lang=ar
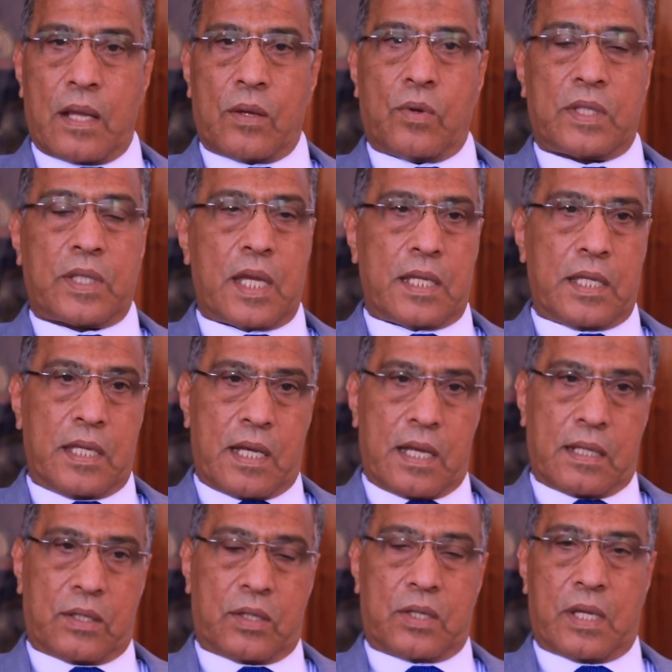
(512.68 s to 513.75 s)

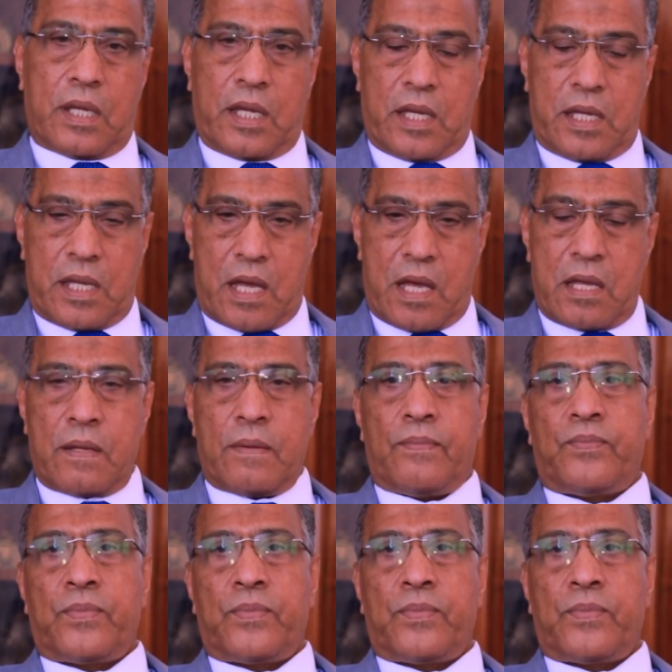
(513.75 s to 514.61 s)
الوطنية التشريعية